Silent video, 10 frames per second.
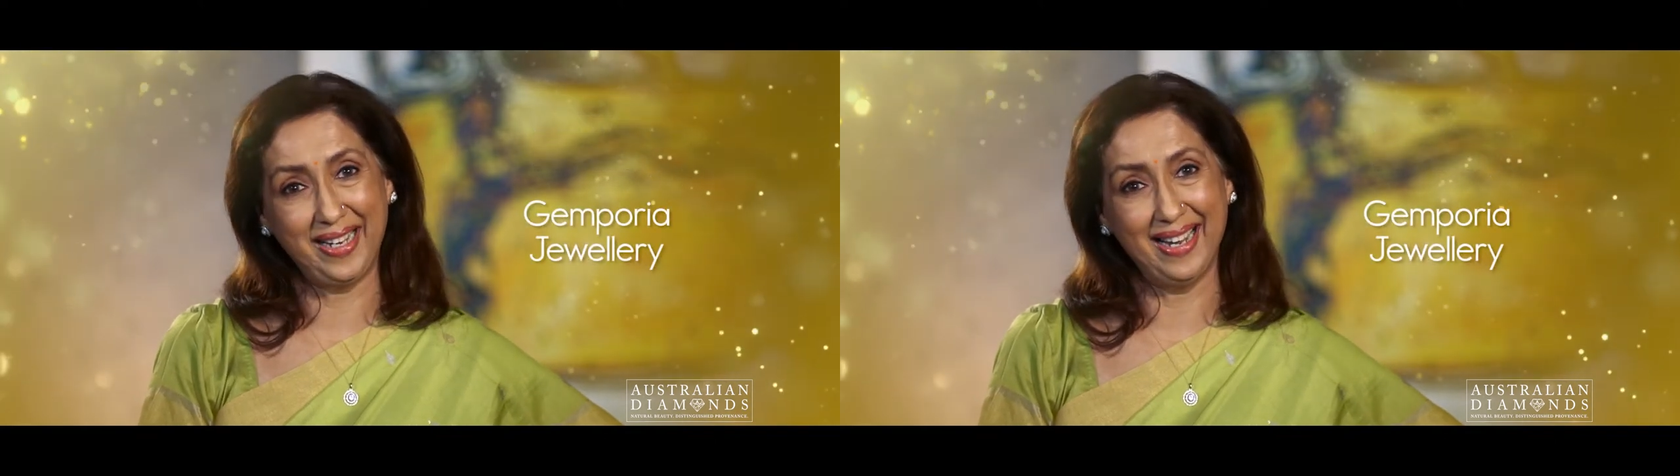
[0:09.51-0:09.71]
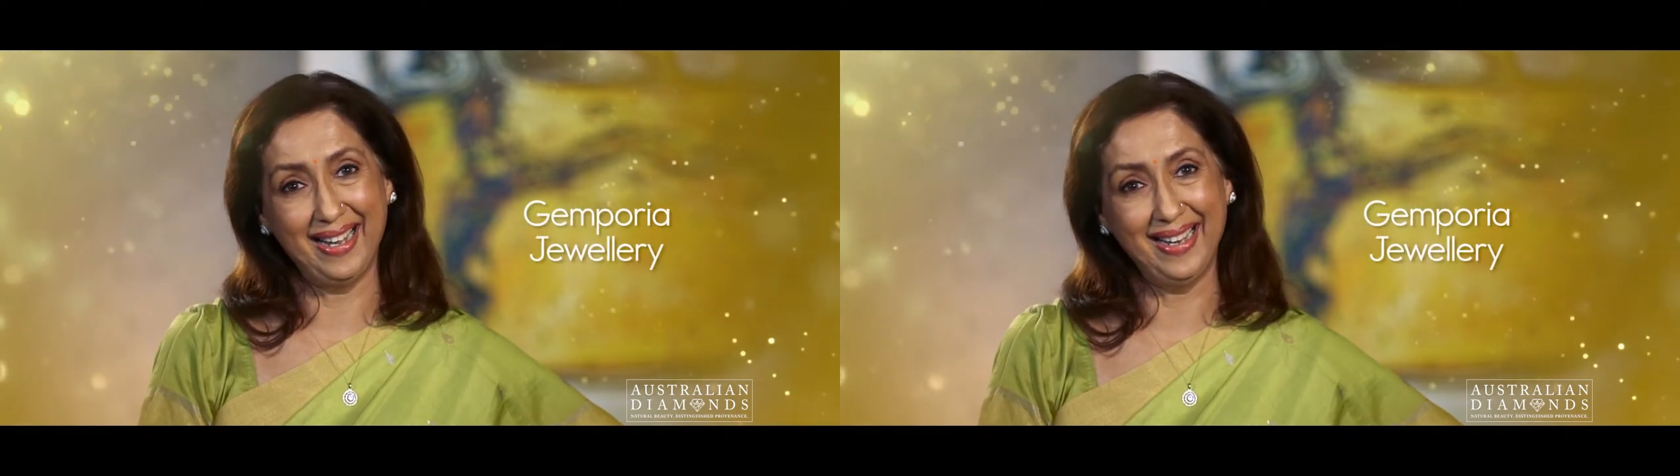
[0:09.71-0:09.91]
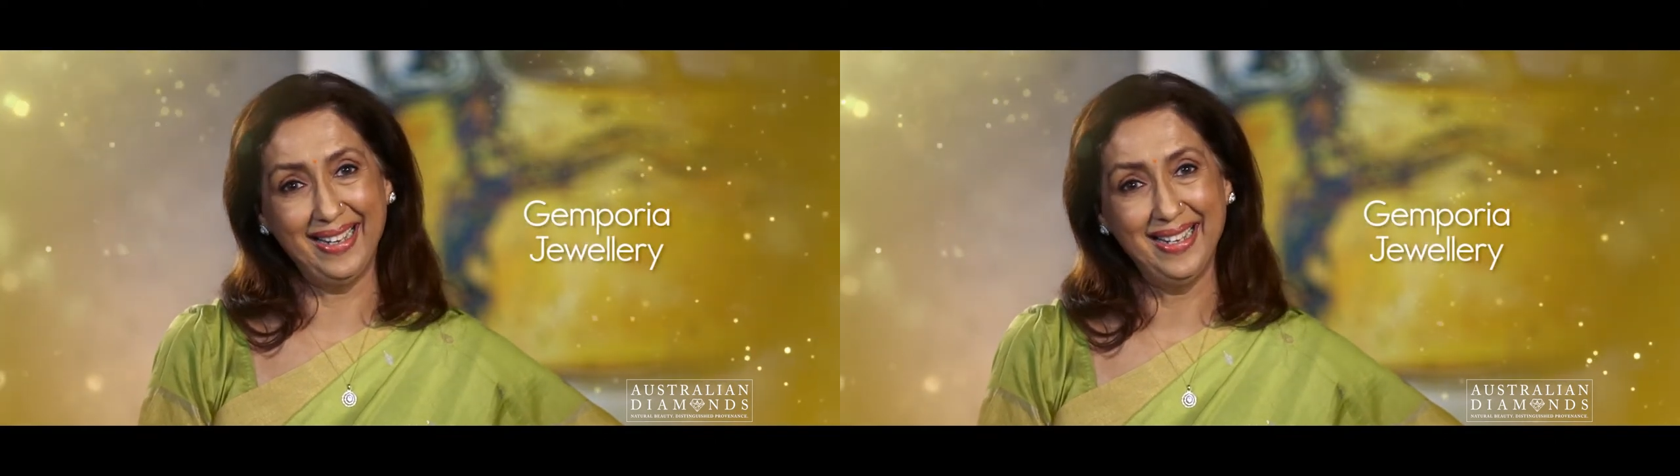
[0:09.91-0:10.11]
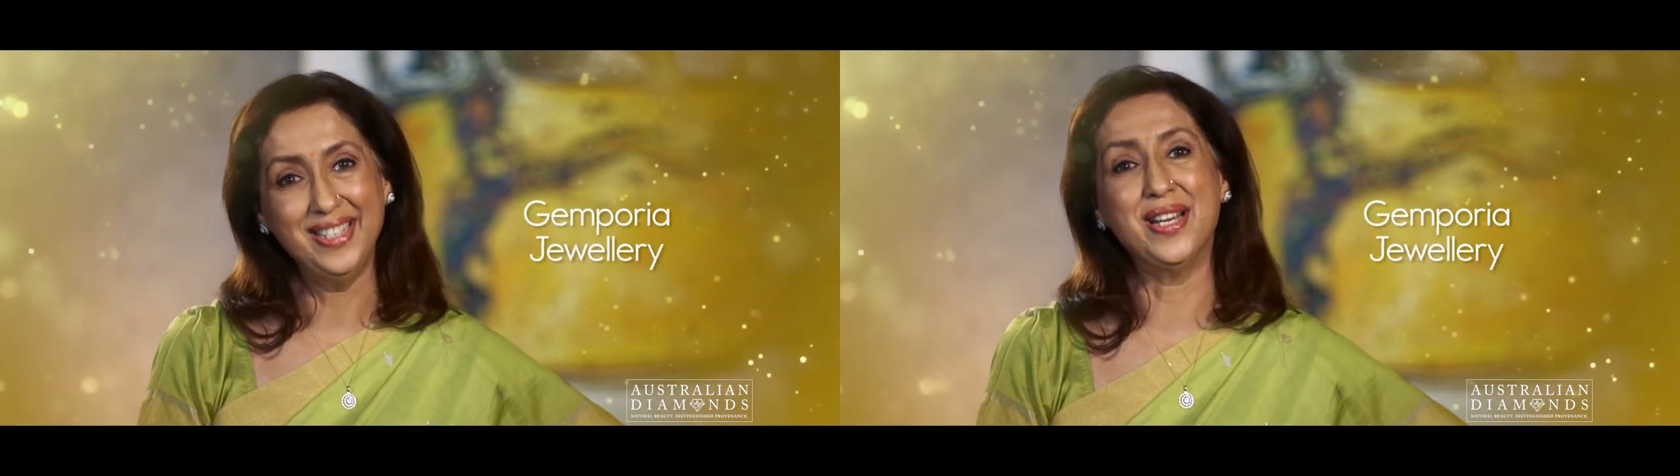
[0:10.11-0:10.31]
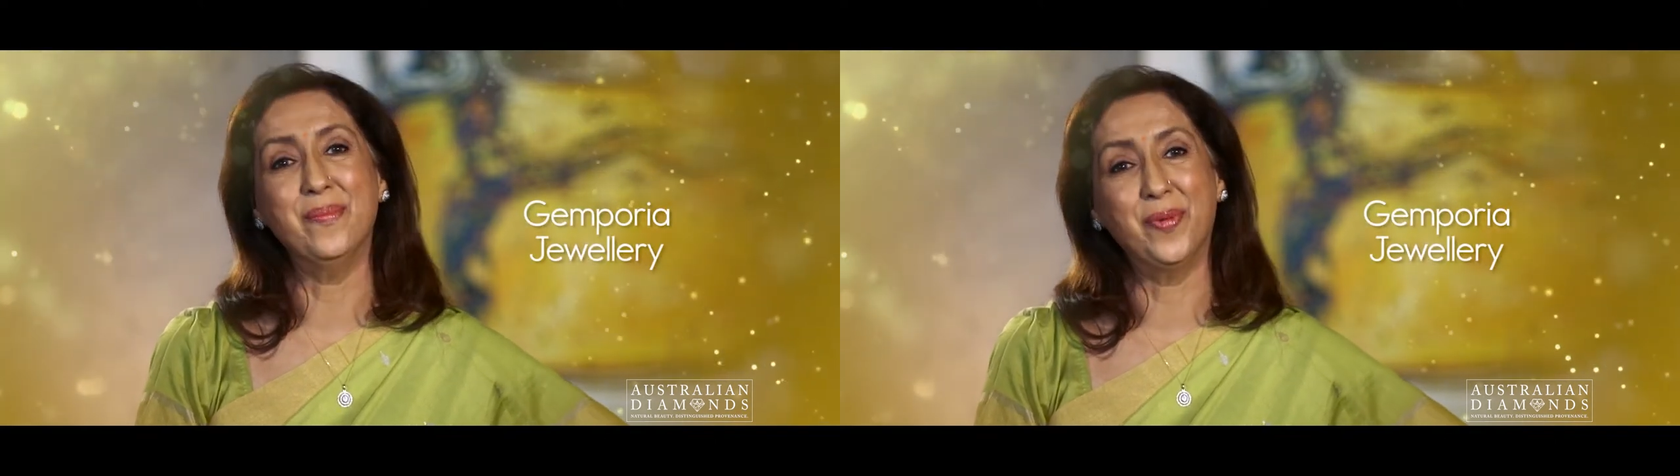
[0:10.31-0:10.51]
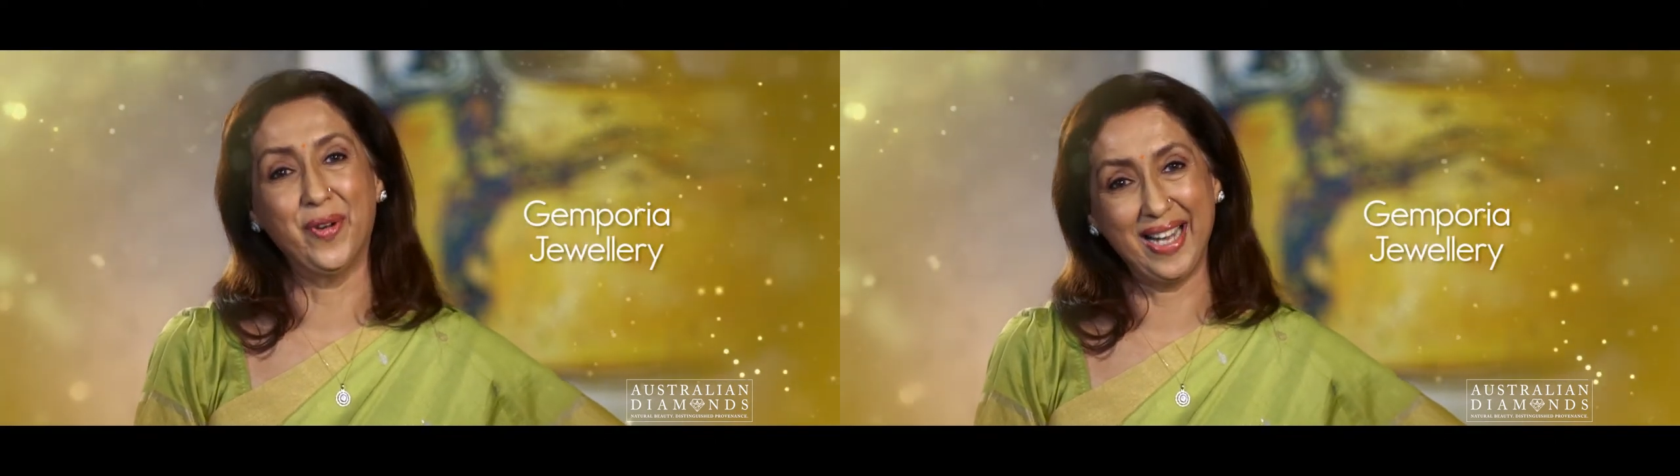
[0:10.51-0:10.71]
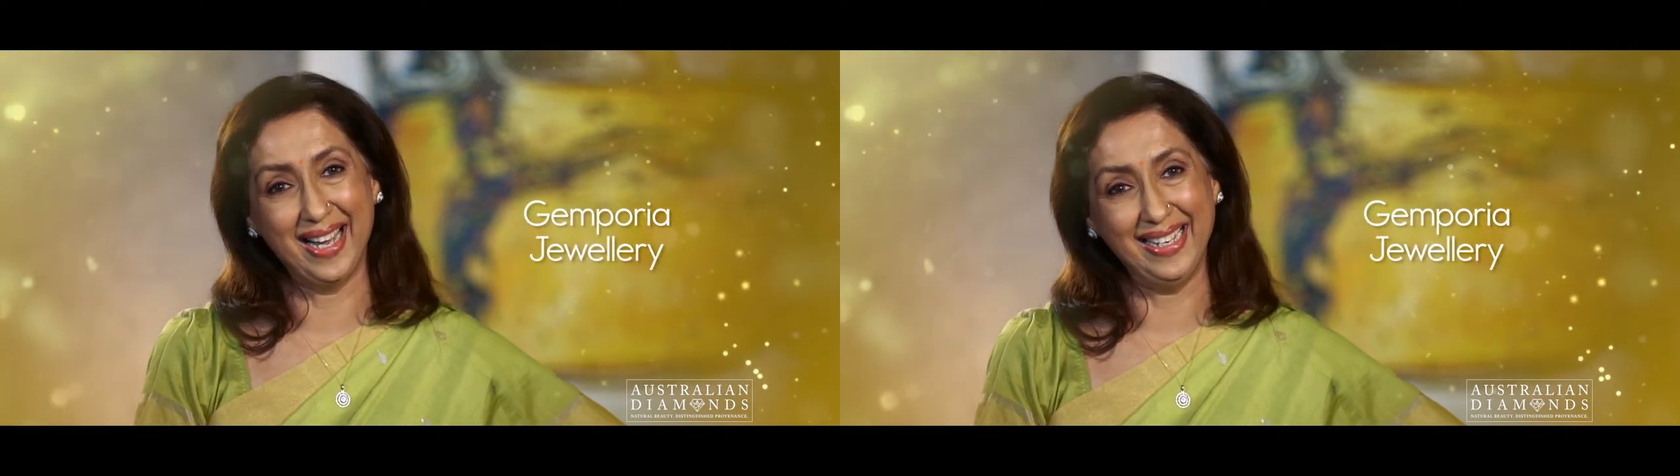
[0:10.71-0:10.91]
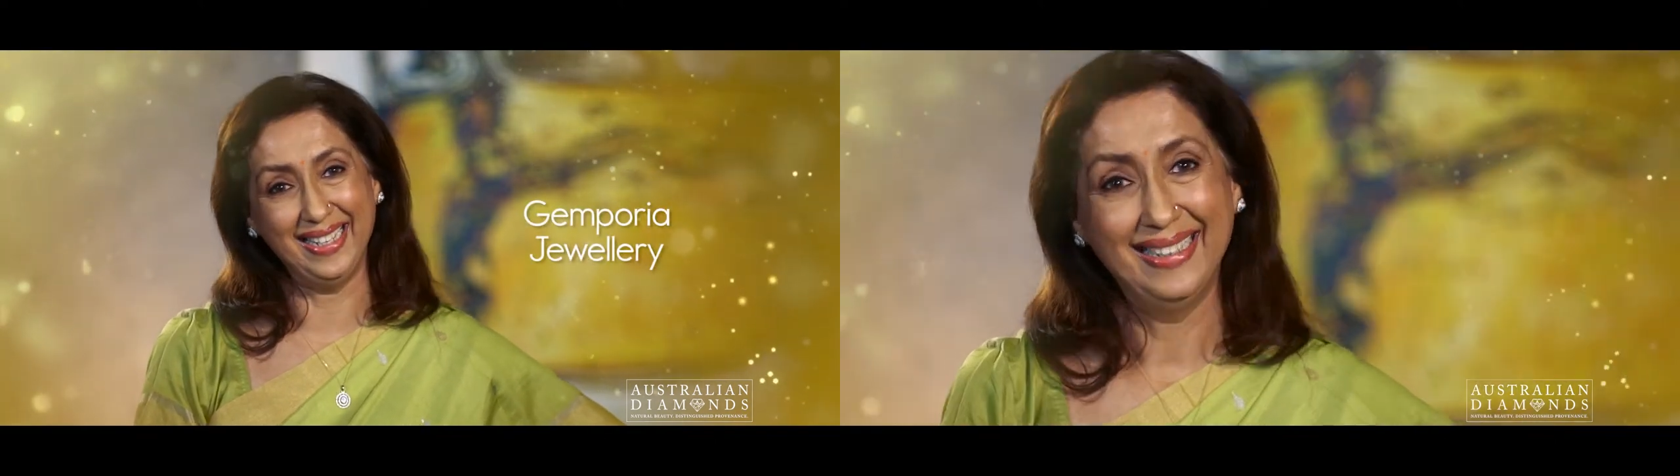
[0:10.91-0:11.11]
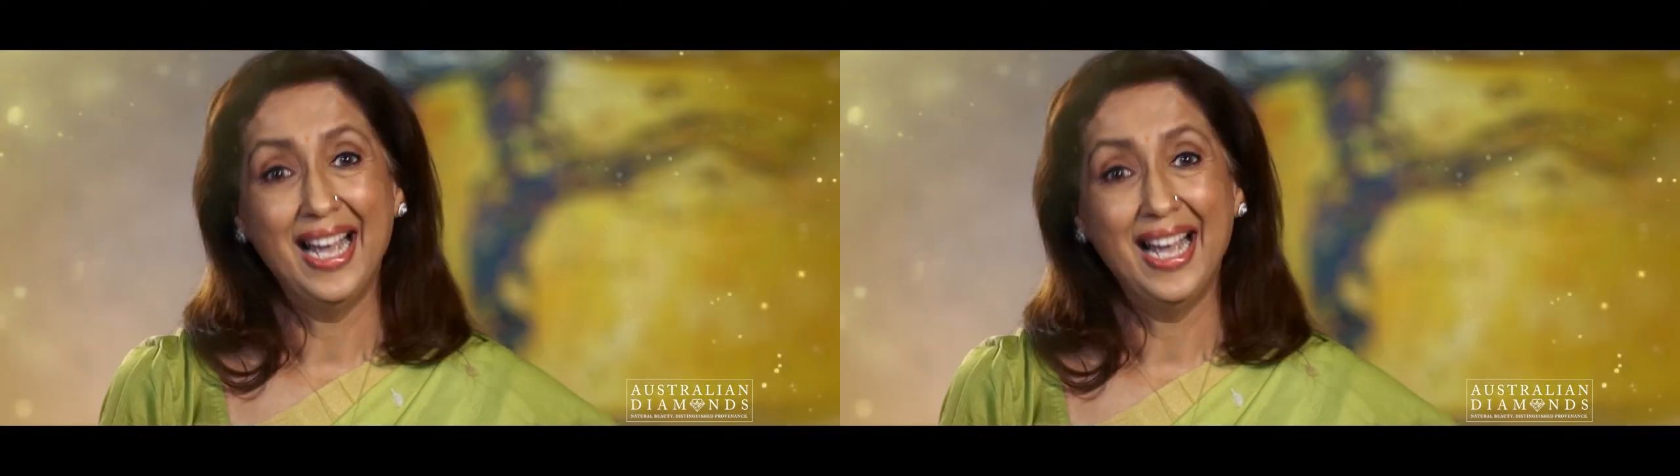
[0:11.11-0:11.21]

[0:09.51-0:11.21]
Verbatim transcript: किया है जम्पोरिया ने